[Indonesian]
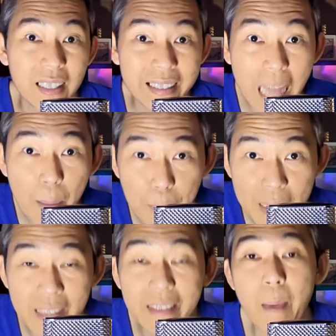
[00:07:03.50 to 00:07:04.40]

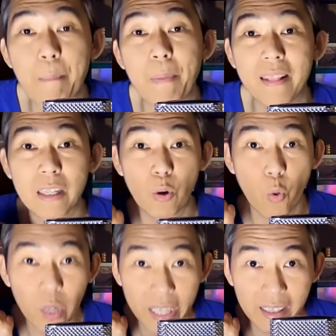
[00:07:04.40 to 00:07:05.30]
Tapi, nempel di
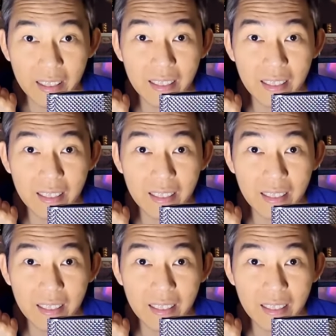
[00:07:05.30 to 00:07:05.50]
kulit